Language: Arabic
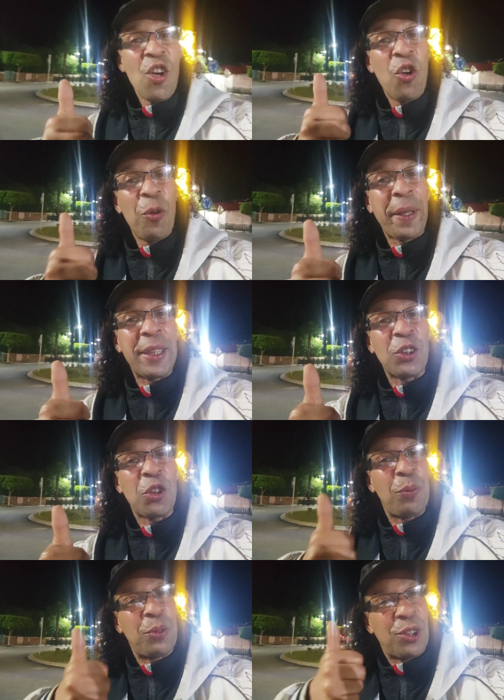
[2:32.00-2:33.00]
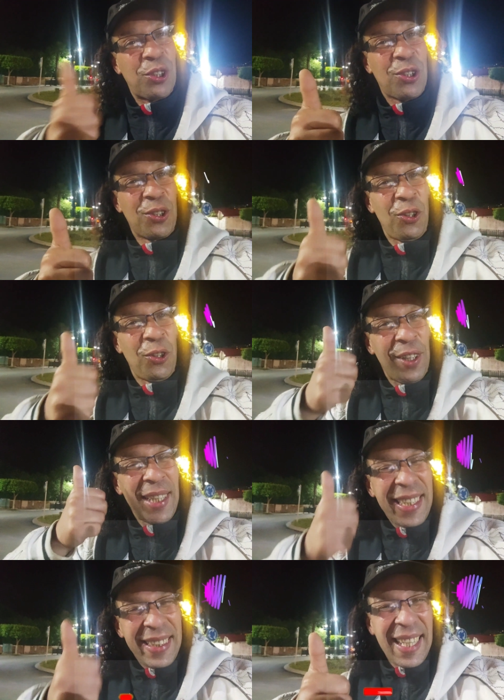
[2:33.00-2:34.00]
وبغيتكم تشجعوا
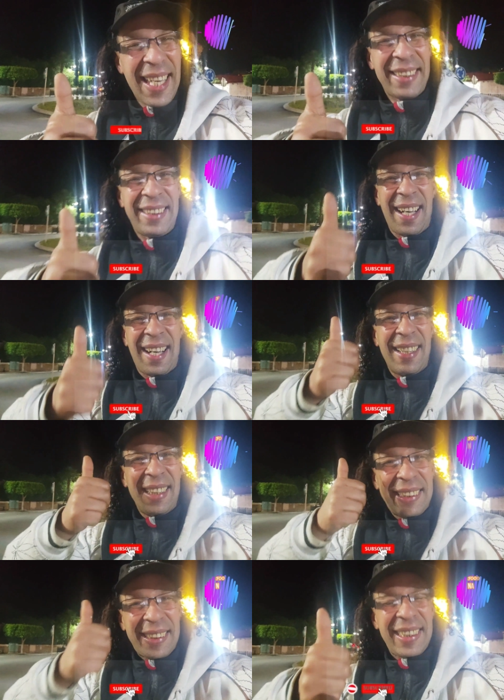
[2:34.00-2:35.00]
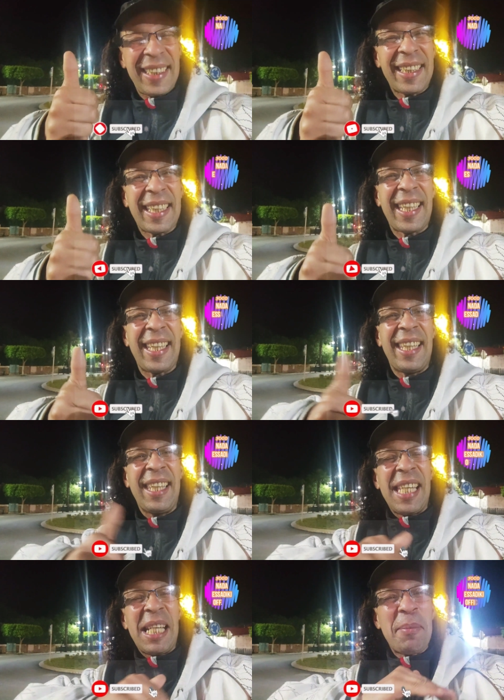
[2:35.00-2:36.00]
نادى صدقي
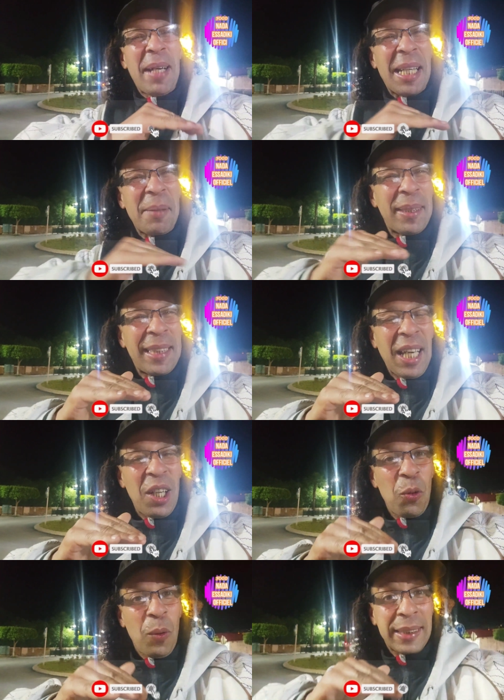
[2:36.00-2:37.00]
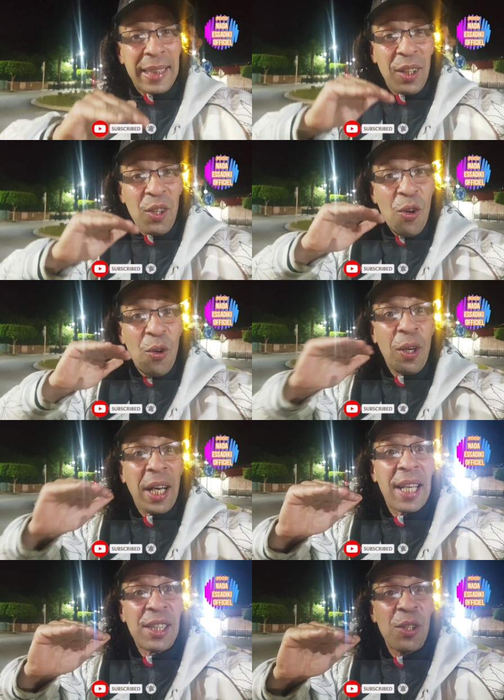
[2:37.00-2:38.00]
المغاربه داخل الوطن
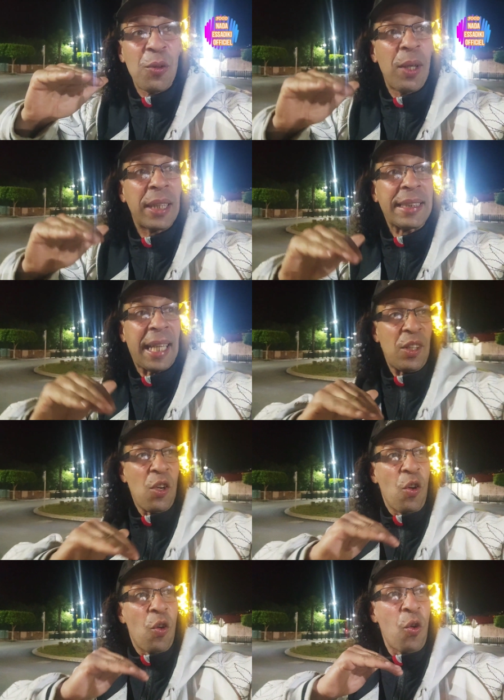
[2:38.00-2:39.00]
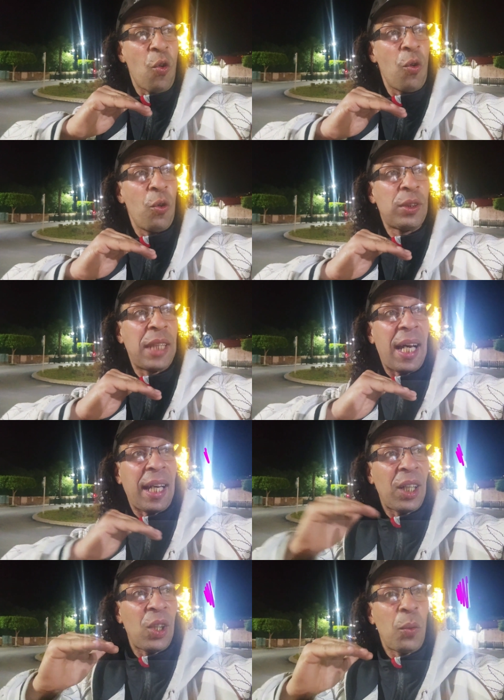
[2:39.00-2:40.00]
وخارج الوطن
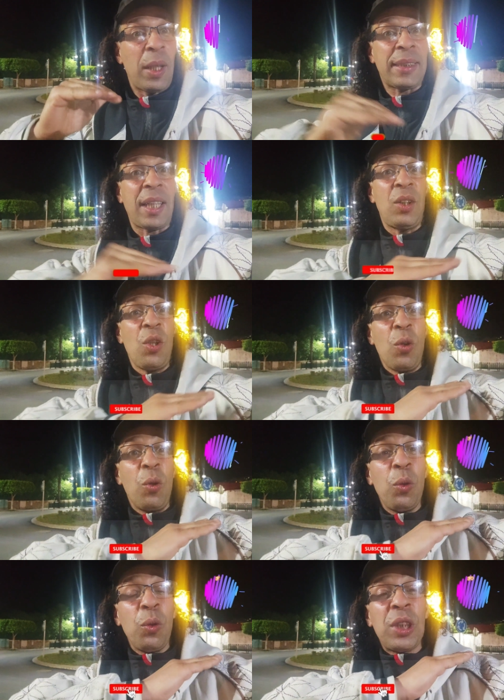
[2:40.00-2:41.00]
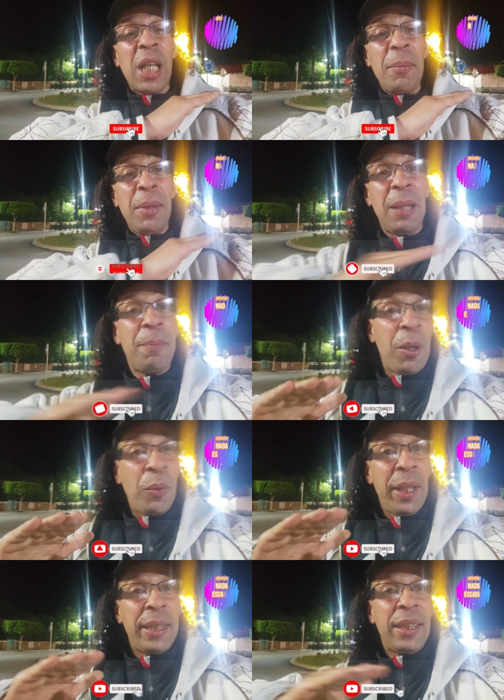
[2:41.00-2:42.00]
وداخل الوطن وجميع
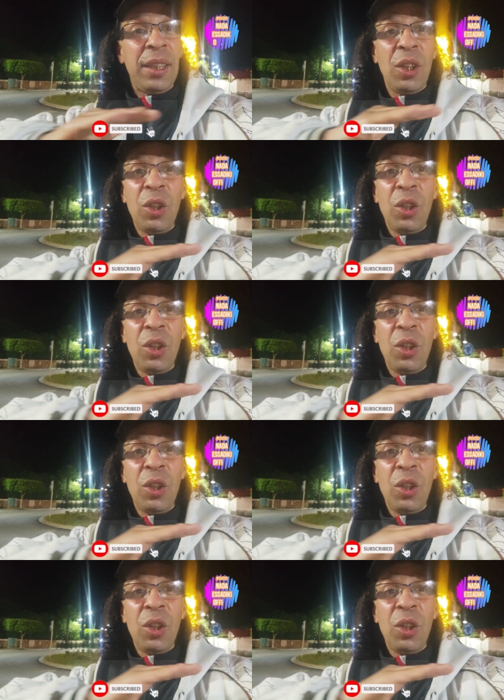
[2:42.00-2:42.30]
البوادي